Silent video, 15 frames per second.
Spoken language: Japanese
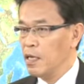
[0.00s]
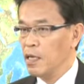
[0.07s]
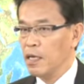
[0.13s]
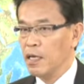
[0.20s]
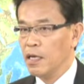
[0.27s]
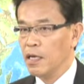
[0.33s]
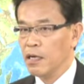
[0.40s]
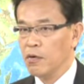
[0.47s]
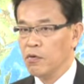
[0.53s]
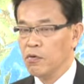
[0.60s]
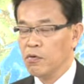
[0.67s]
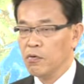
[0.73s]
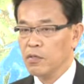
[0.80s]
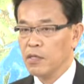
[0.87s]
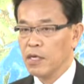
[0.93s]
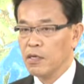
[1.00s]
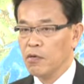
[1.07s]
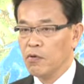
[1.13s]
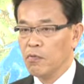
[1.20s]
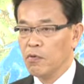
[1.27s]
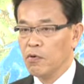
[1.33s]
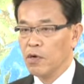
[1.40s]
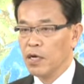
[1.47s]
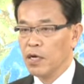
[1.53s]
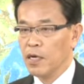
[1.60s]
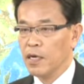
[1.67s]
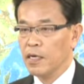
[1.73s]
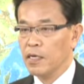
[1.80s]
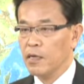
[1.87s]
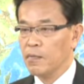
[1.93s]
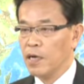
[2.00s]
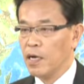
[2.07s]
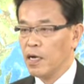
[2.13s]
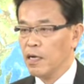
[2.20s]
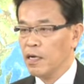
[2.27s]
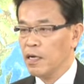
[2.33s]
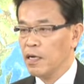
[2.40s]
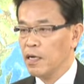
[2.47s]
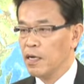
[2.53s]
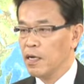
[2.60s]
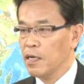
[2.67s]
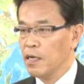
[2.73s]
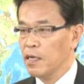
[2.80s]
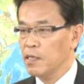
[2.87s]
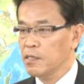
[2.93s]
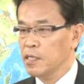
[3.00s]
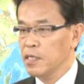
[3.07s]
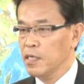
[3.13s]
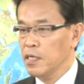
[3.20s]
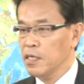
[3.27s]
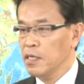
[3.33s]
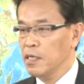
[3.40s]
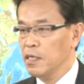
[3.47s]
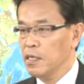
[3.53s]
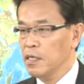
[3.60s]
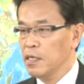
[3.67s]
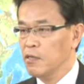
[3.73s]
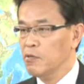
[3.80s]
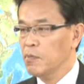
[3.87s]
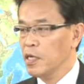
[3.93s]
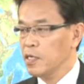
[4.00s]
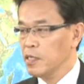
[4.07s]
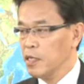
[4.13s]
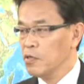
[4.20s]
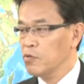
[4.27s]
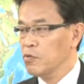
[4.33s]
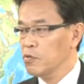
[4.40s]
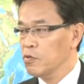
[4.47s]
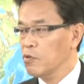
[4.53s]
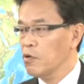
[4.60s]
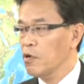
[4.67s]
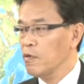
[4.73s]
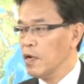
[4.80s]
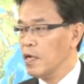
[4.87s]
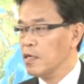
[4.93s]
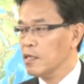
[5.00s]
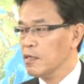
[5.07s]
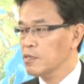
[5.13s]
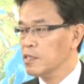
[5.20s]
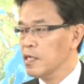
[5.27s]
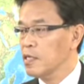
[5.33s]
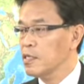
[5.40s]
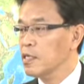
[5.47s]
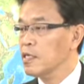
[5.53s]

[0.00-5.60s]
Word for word: え今後の対応も考えればあ、ぜひ行くべきだという声はたくさんい